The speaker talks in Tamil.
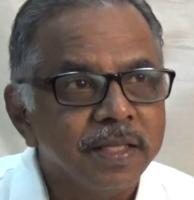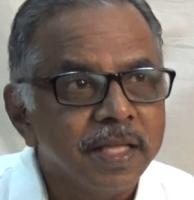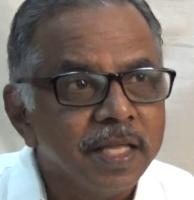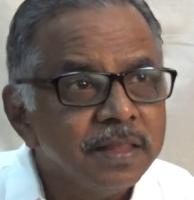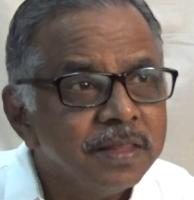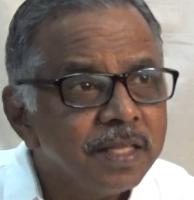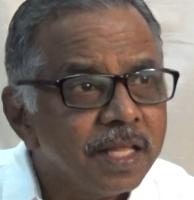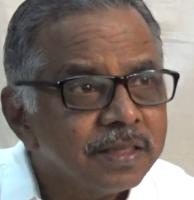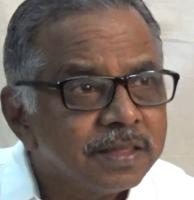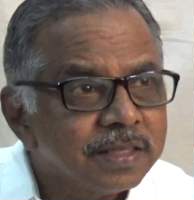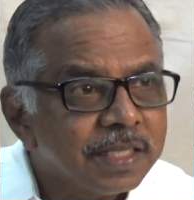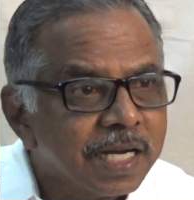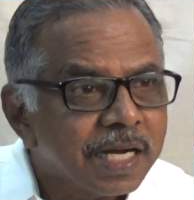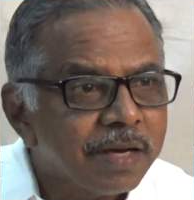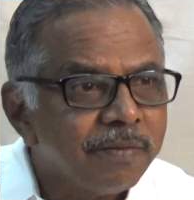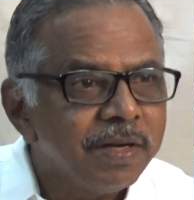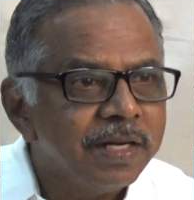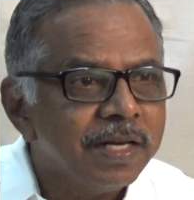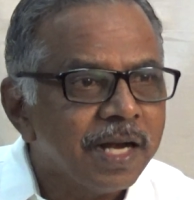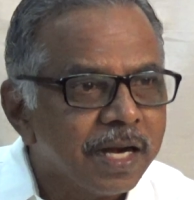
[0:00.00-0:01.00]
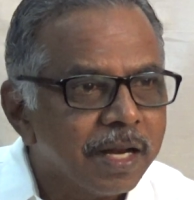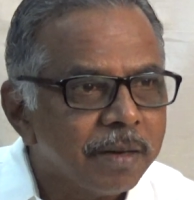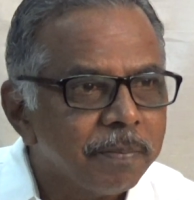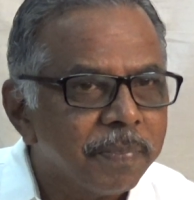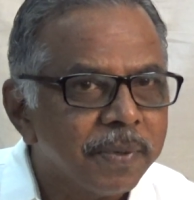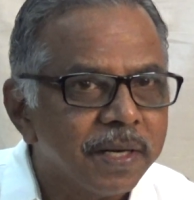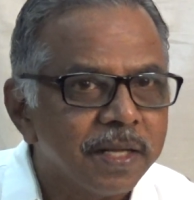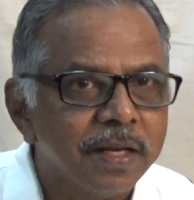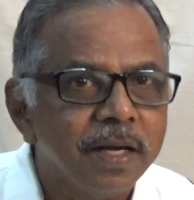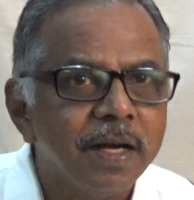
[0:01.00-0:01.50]
எந்த தகவலின்
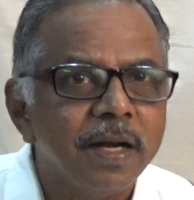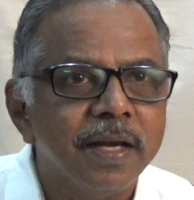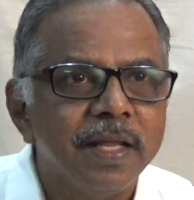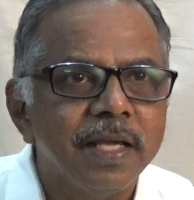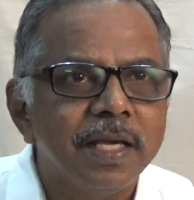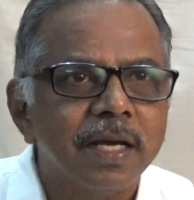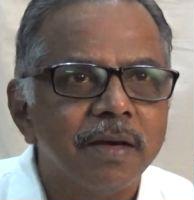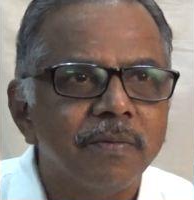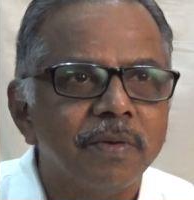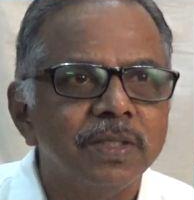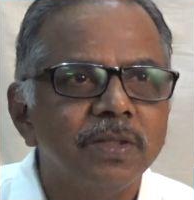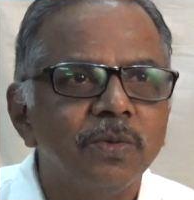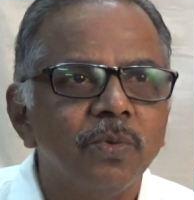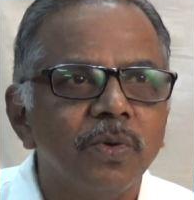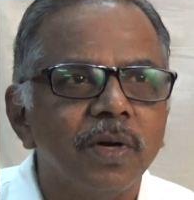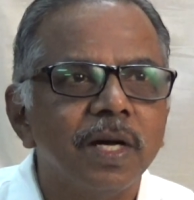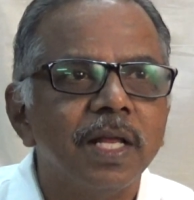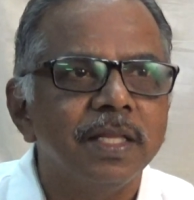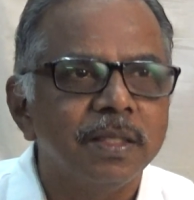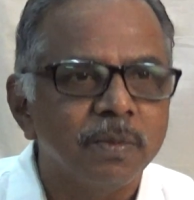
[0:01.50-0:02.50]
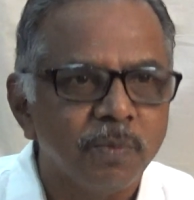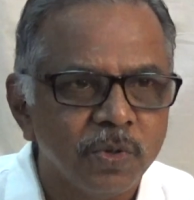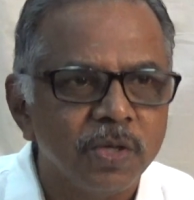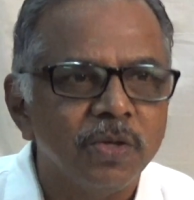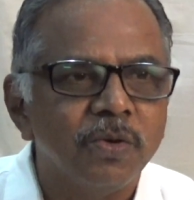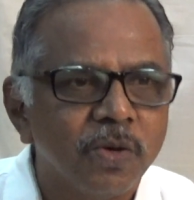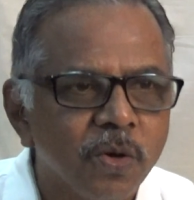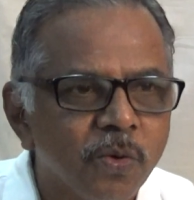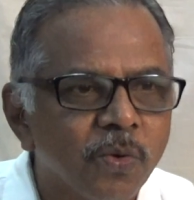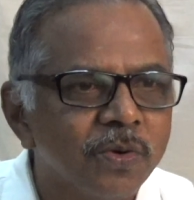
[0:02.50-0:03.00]
அடிப்படையில் நீங்கள் வந்து உங்களை இந்த
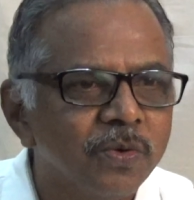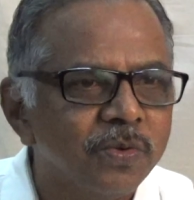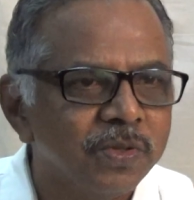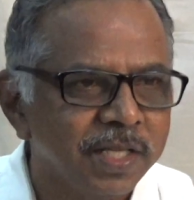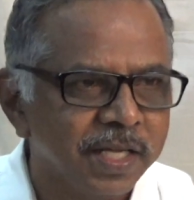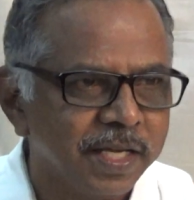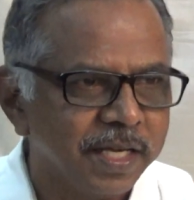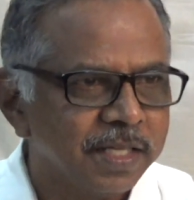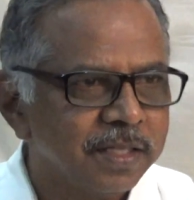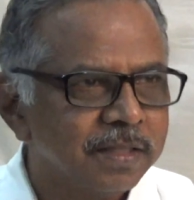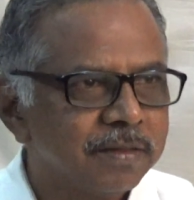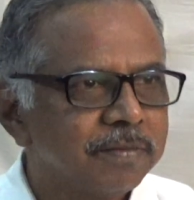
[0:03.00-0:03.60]
முடிவுக்கு கொண்டு வந்தீங்க